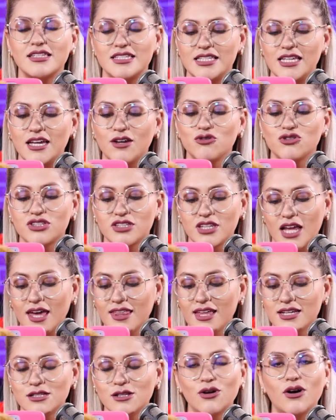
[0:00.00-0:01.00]
si
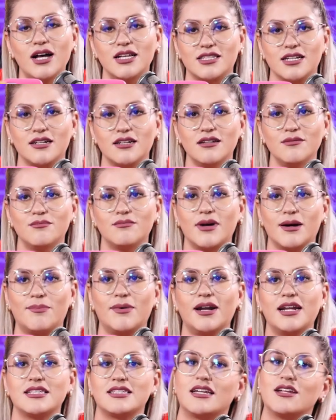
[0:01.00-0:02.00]
ustedes lo hacen,
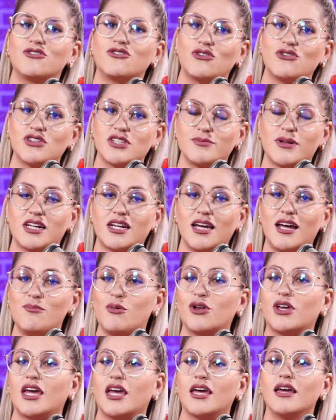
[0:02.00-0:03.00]
va a parecer entonces más
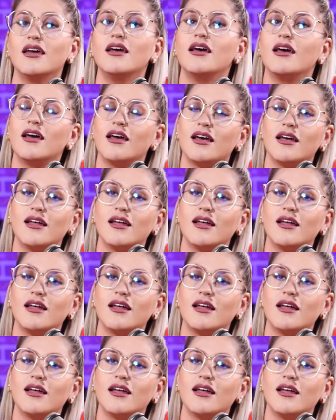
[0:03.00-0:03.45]
real, porque